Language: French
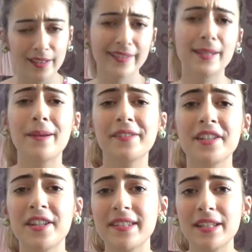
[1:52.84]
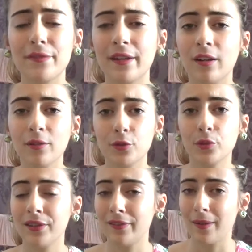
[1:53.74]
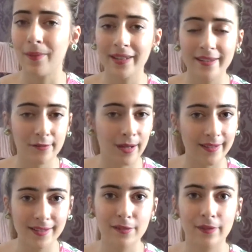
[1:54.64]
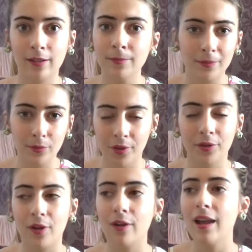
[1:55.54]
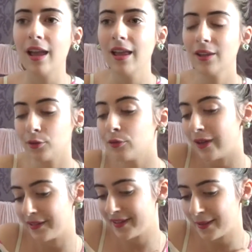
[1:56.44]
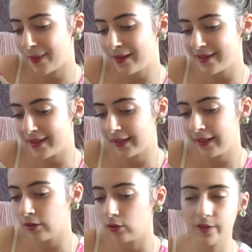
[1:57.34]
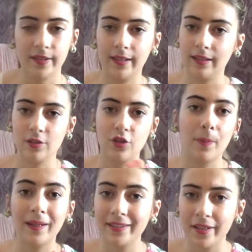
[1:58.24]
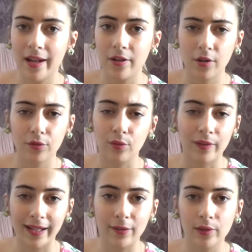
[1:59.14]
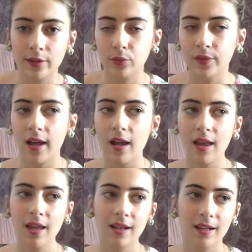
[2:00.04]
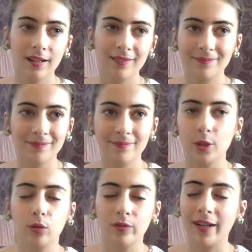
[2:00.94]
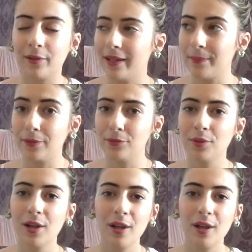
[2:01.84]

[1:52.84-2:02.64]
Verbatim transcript: C'est des personnages assez différents, du coup ça fait vraiment des histoires assez différentes mais tout le temps drôles. Donc voilà, ça c'est pas une série, euh, c'est genre Pretty Little Liars où on va rigoler tout ça. Euh, on va rigoler, pas du tout.